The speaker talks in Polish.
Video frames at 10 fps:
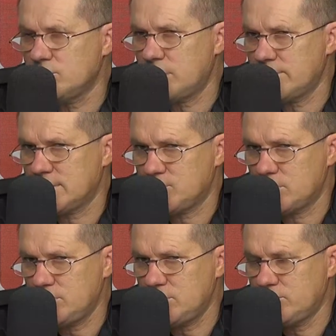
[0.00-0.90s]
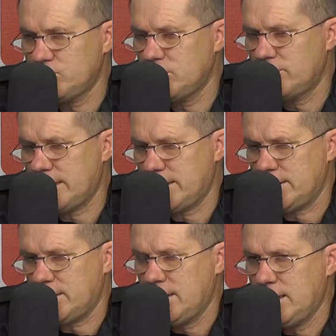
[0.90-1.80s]
co prawda z przepisów
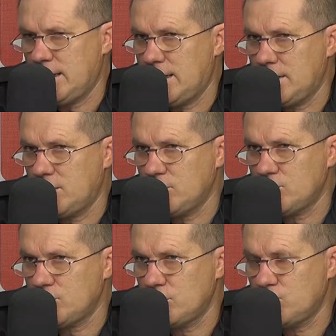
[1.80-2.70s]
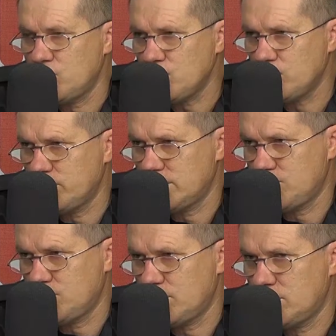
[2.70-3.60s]
budowlanych, ale one się łączą
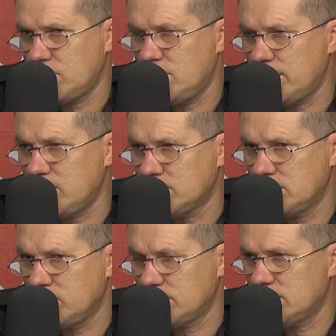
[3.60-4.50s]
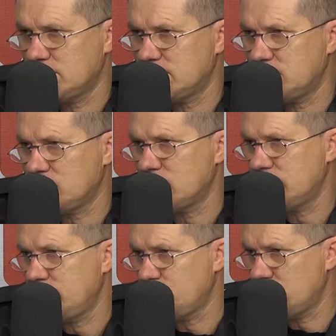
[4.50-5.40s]
bezpośrednio i mają związek z
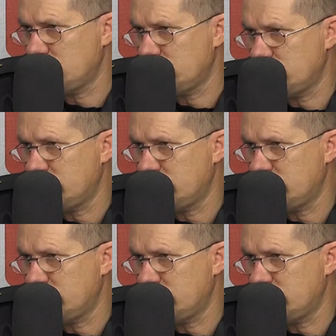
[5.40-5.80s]
bezpieczeństwem pożarowym.